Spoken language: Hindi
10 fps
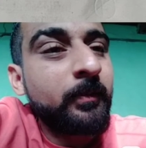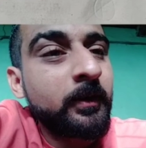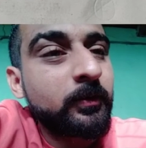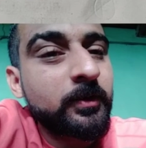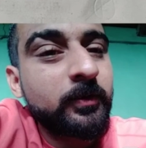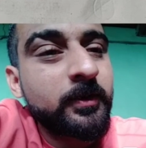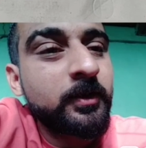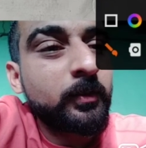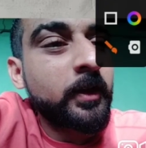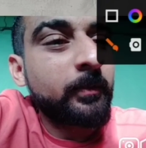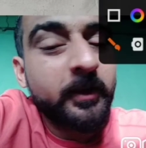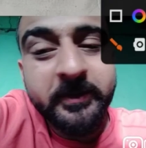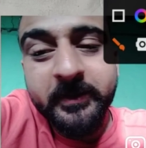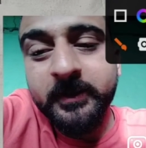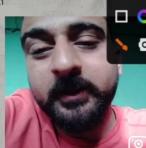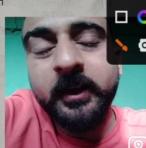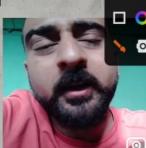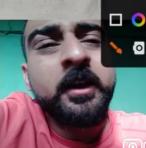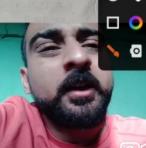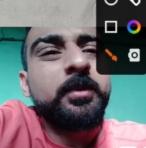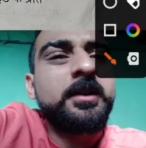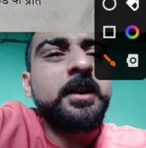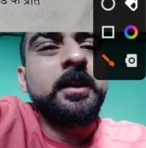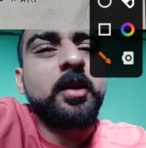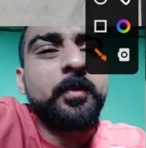कुछ क्वेश्चन जो यहाँ पे डिस्कस करते हैं पिछले टॉपिक